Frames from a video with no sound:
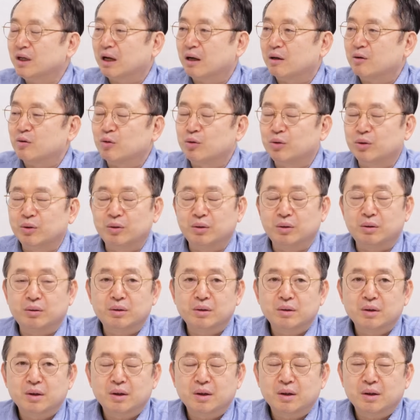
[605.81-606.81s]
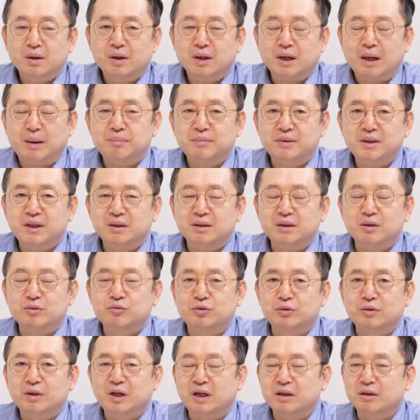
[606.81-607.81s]
않고 갑자기
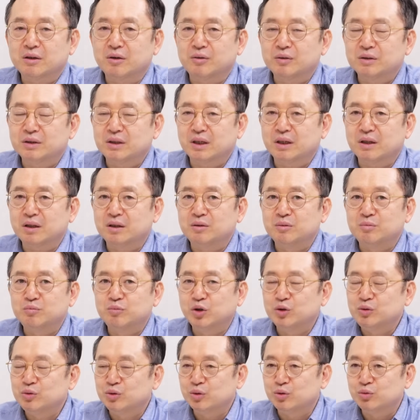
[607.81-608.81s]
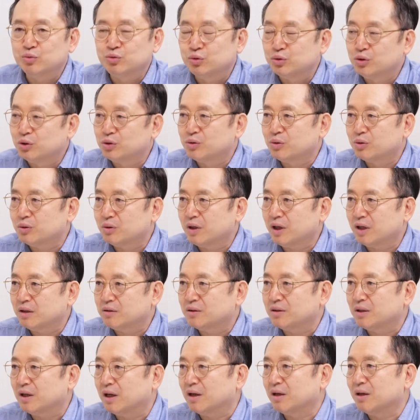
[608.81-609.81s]
국가 경제가 근본적으로 구조적으로
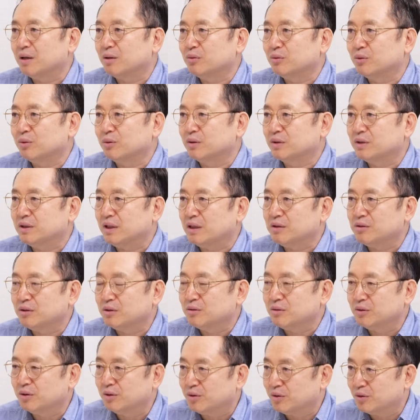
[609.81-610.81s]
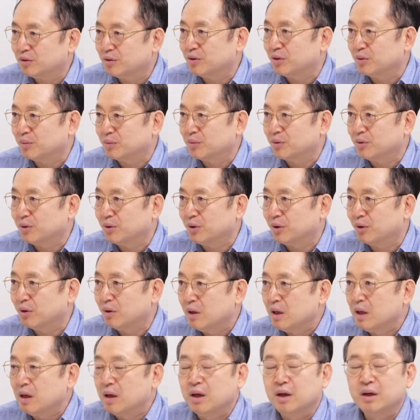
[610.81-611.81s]
깨져나가고 재정 여력이 없고
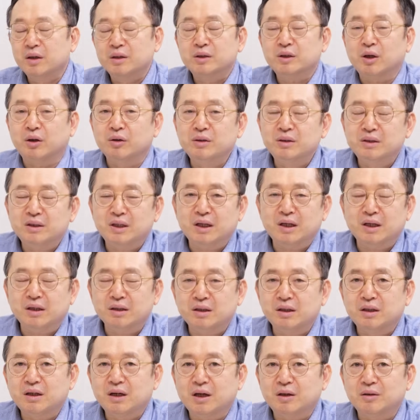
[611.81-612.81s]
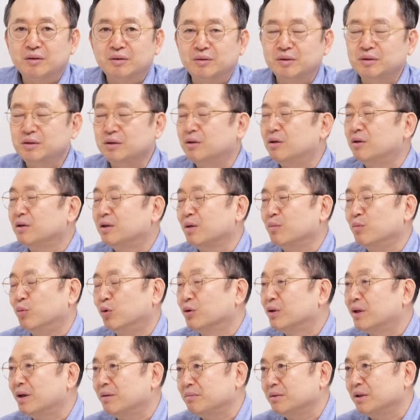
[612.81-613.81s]
전쟁이라는 건 이럴 땐
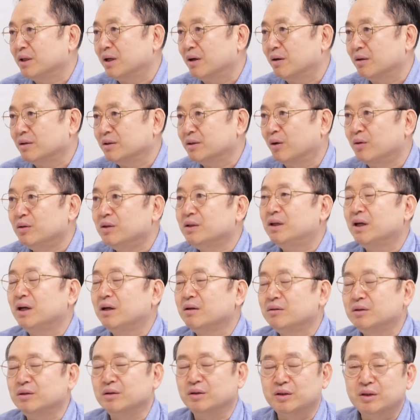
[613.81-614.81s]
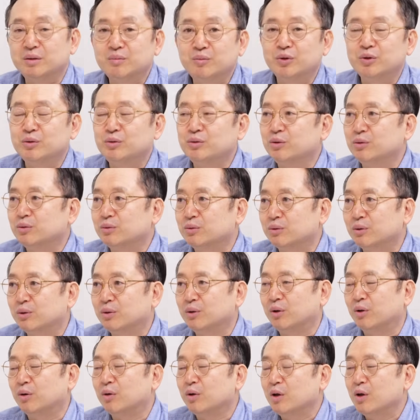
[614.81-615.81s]
못합니다. 전쟁은
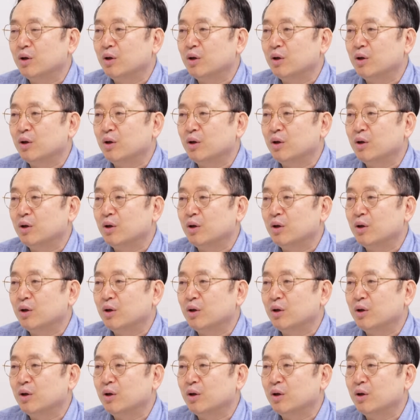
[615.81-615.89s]
기본적으로